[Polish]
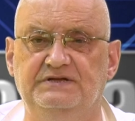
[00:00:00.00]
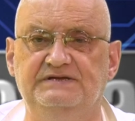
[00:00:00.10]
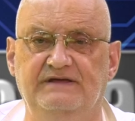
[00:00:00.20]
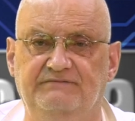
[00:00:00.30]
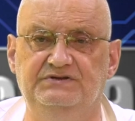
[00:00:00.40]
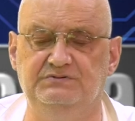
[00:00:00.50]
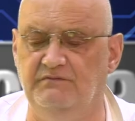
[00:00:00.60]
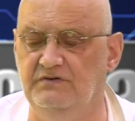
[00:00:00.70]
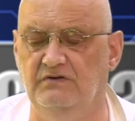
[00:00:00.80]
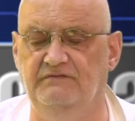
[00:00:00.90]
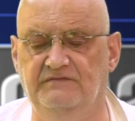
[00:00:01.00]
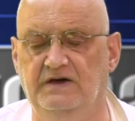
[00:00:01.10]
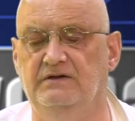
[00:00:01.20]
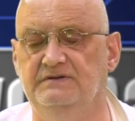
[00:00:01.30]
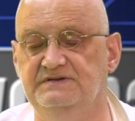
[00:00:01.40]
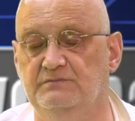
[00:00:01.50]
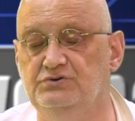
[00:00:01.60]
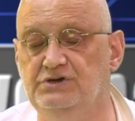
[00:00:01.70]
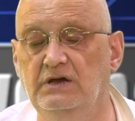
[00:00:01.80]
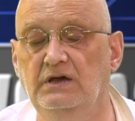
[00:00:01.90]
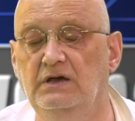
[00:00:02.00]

przedstawić człowiekowi wahającemu się.